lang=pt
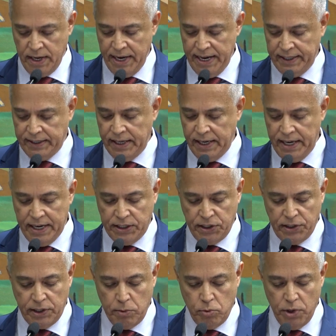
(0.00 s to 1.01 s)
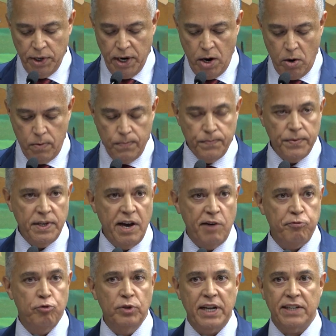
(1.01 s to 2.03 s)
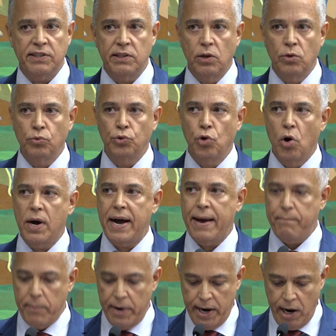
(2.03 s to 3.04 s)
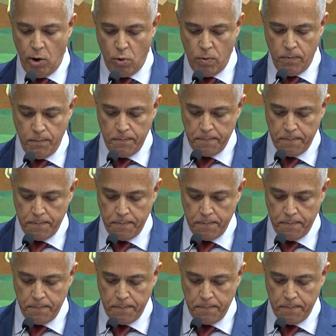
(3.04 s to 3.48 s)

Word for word: entre este tribunal e a Fundação Dom Cabral